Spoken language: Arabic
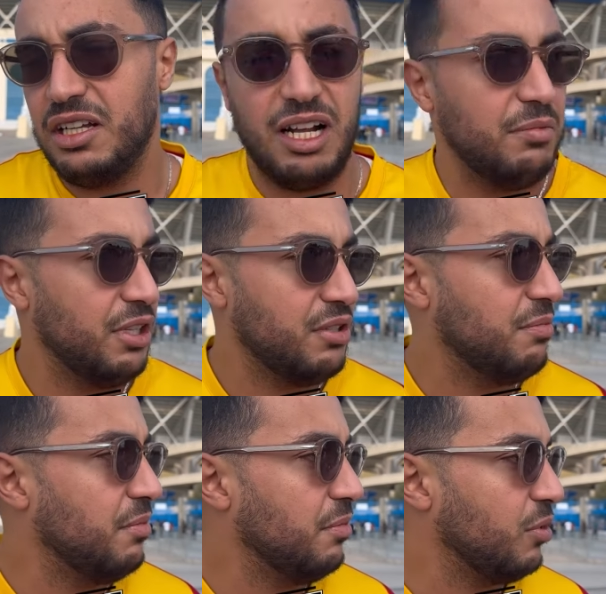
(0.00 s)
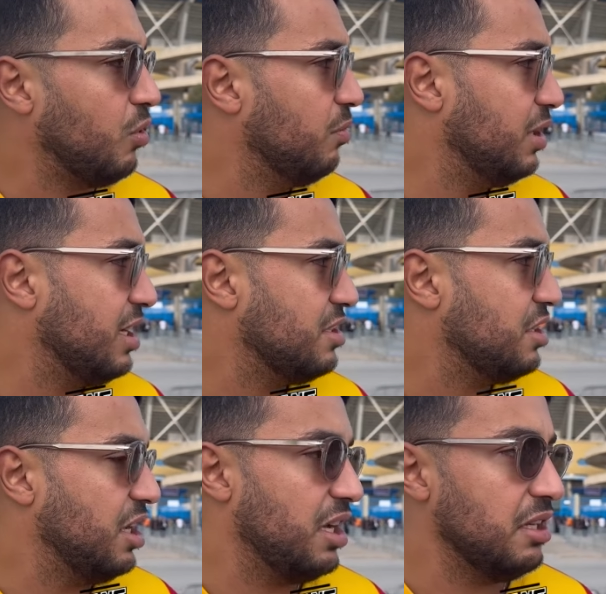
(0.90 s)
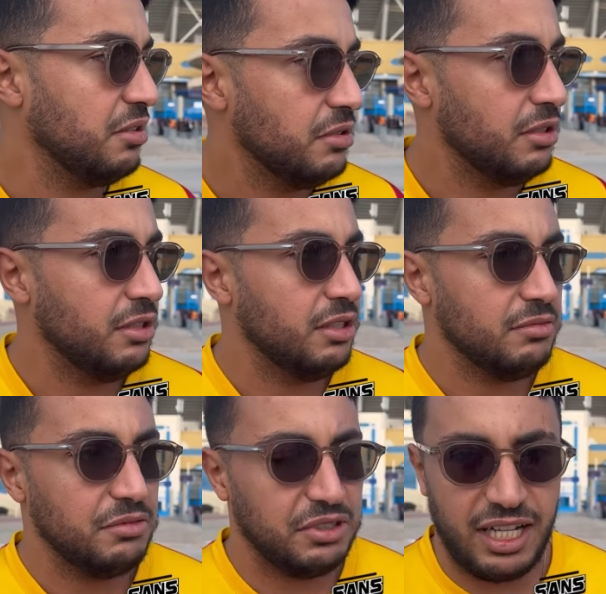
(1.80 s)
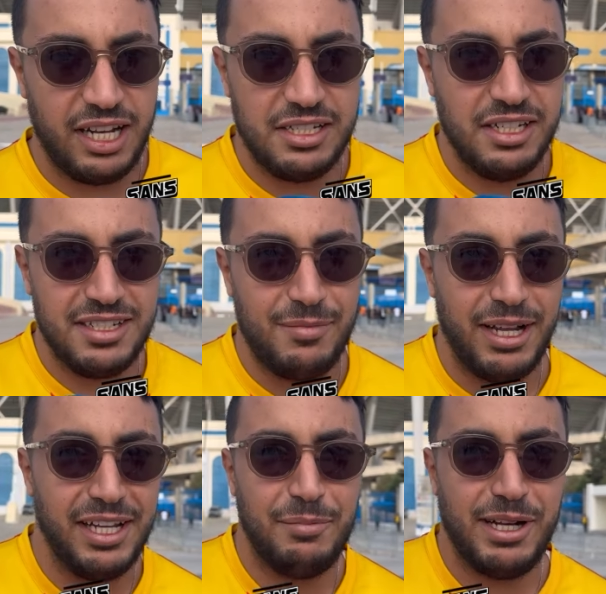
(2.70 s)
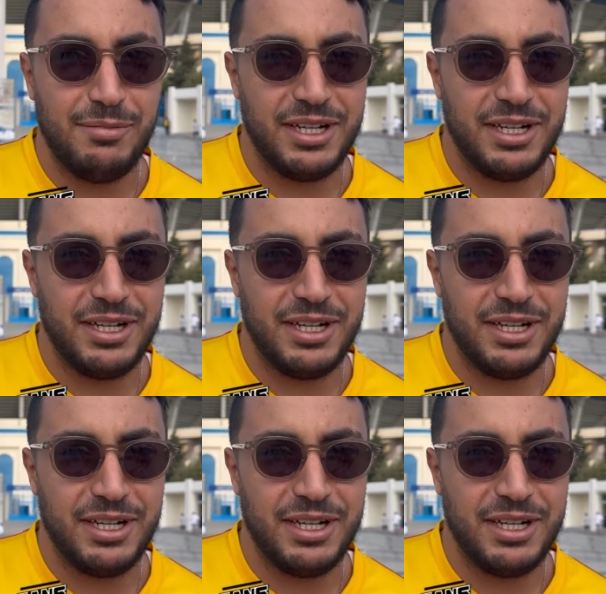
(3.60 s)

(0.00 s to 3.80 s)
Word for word: العباد من كل بلايص جايه الترجي جمعيه كبيره